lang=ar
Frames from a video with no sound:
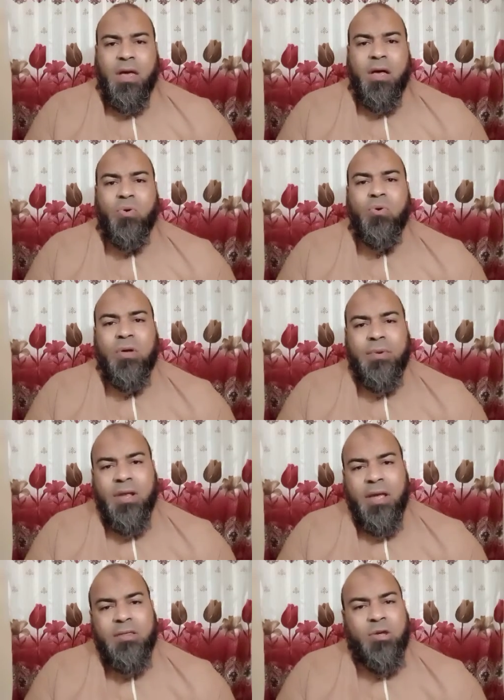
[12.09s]
أقول
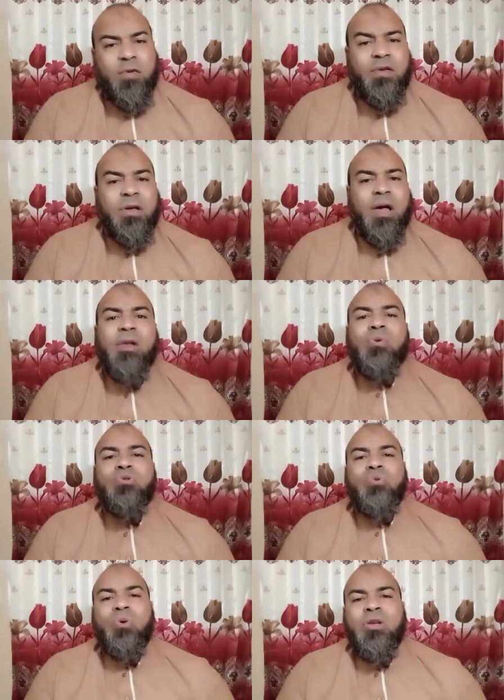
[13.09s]
بالله التوفيق
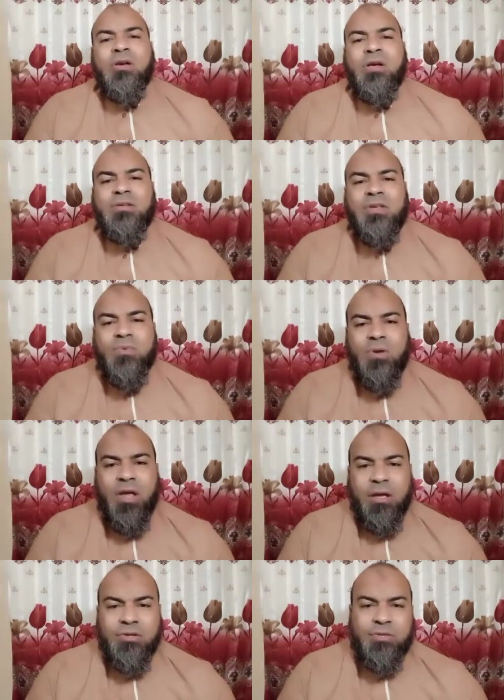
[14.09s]
الخشوع ينقسم
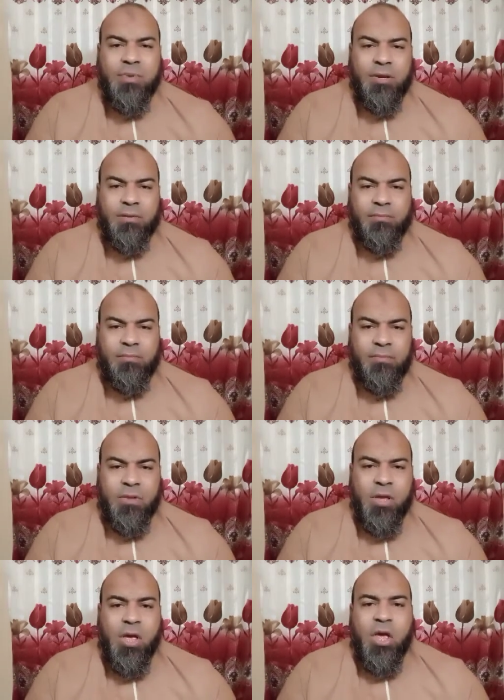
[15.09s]
إلى قسمين
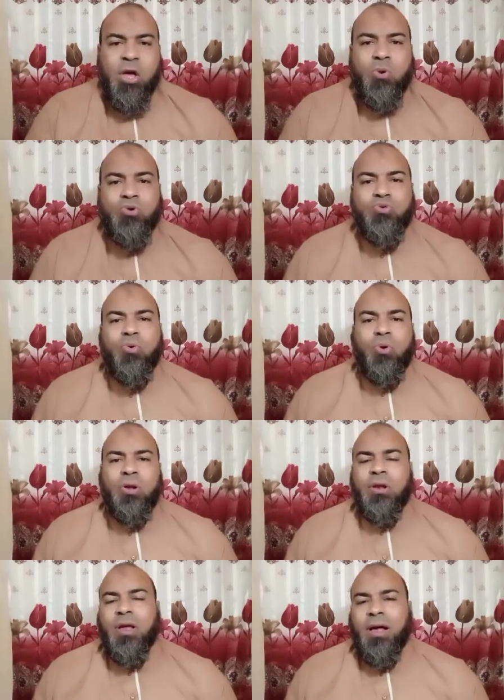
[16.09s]

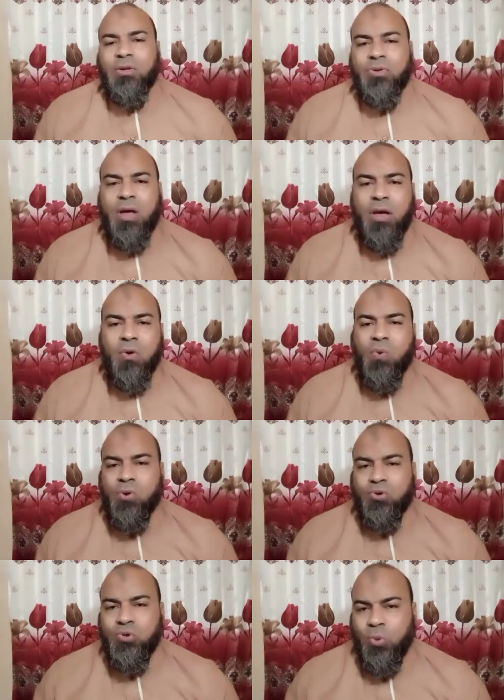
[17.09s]
خشوع الأعضاء
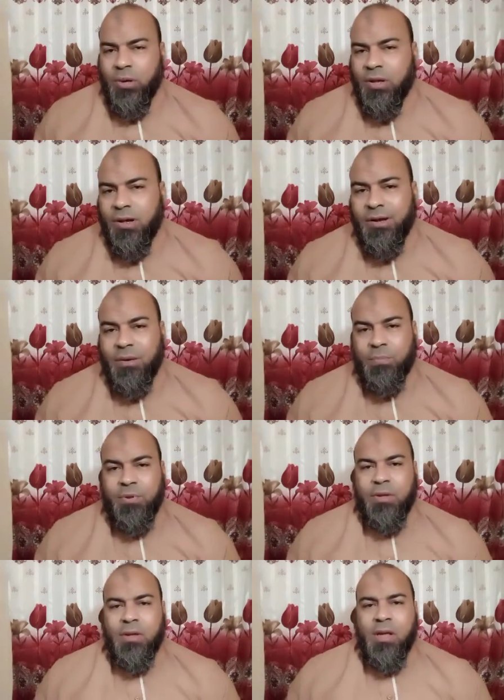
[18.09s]
وخشوع القلب
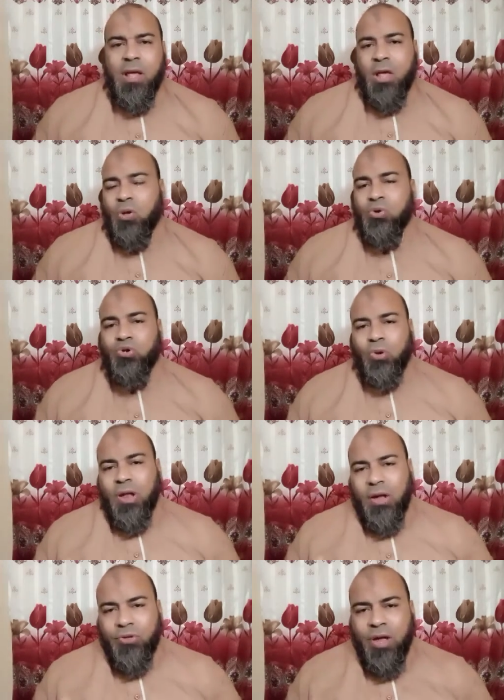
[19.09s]
خشوع
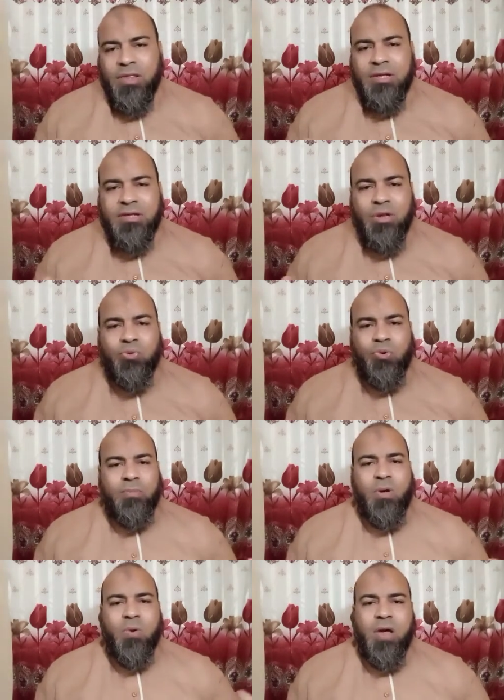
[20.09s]
الأعضاء الإنسان طول
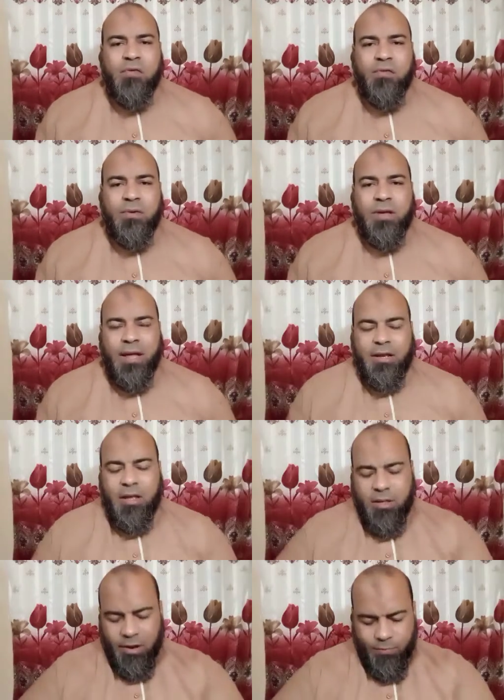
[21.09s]
ما واقف
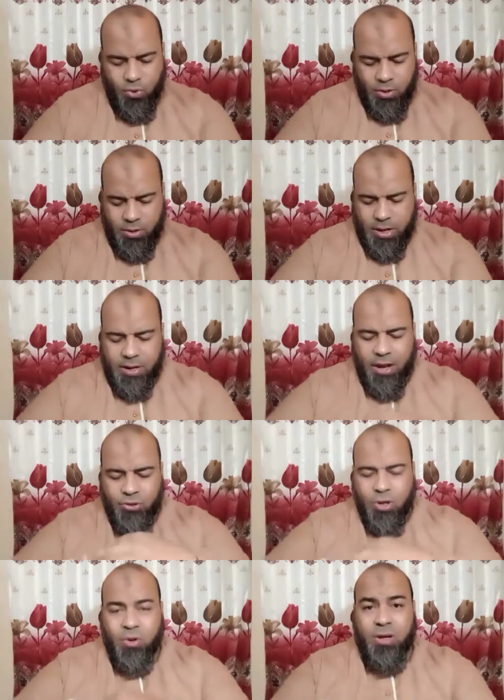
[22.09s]
يعني قلبه يعني
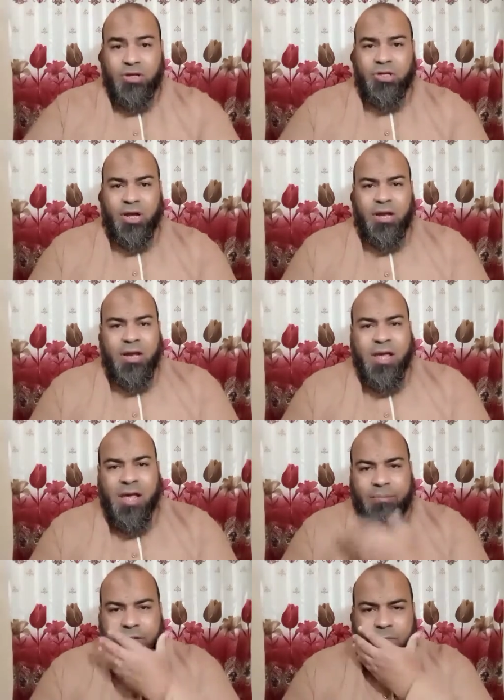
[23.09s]
أعضاؤه خاشعة لا
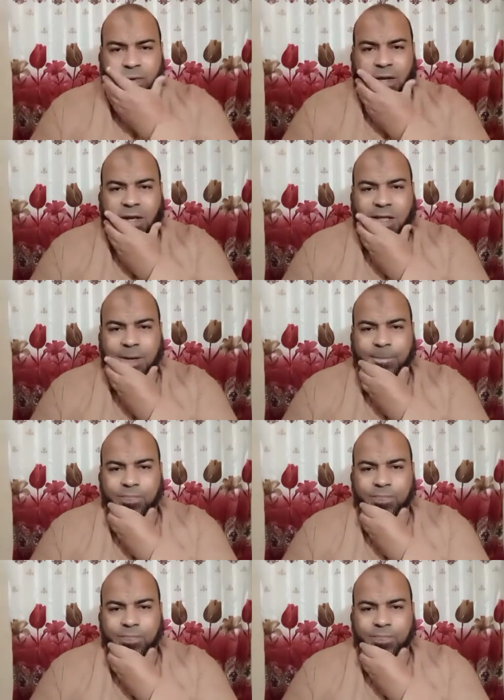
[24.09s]
يعبث بلحيته